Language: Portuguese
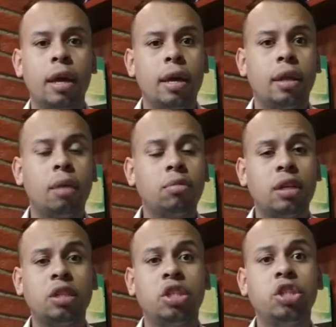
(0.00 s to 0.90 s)
e temos
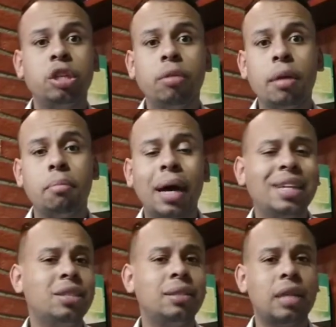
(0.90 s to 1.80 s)
atingido aí
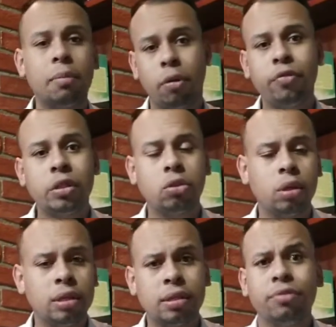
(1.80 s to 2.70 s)
mais de 100
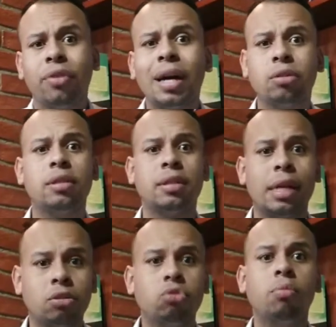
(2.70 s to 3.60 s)
professores em vários
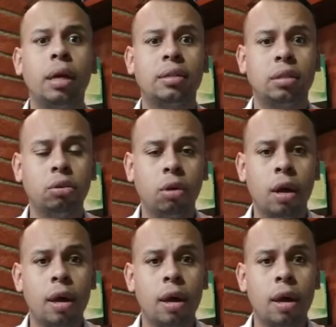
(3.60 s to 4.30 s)
estados do Brasil